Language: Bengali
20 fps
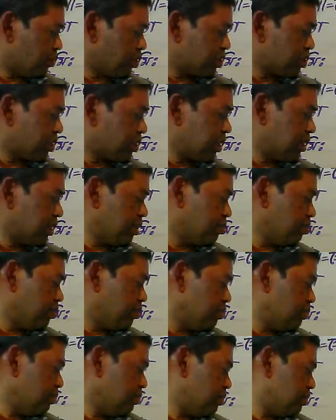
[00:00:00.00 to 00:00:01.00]
দশ ডিগ্রি
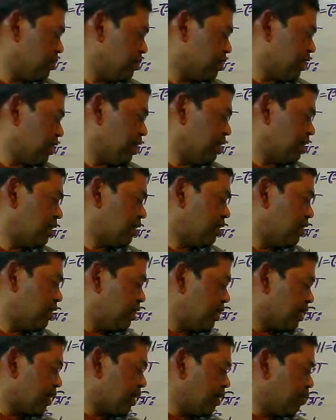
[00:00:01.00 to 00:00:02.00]
গুণন চার
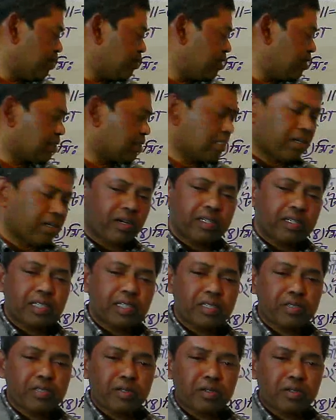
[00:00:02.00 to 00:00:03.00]
এখানে বিয়োগ দেওয়া
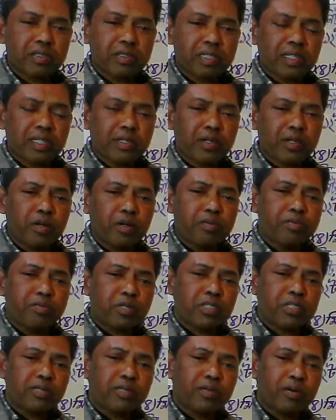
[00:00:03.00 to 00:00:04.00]
হয়েছে এজন্য যে
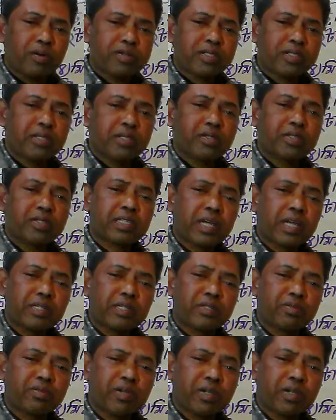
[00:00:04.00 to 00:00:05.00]
পশ্চিমে অবস্থিত স্থান
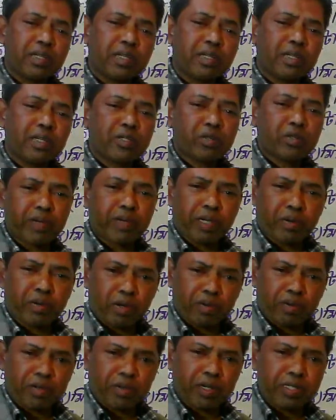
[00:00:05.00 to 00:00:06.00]
সময়ে সময়
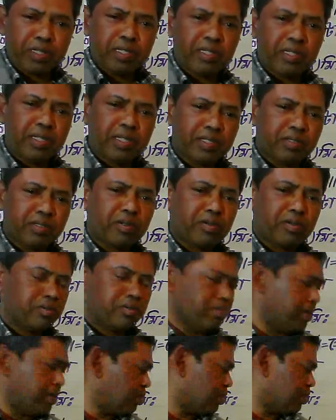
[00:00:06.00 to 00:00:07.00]
কম হয় এজন্য
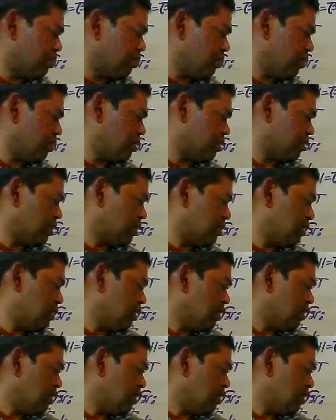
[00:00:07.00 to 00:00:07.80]
বিয়োগ দেওয়া হয়েছে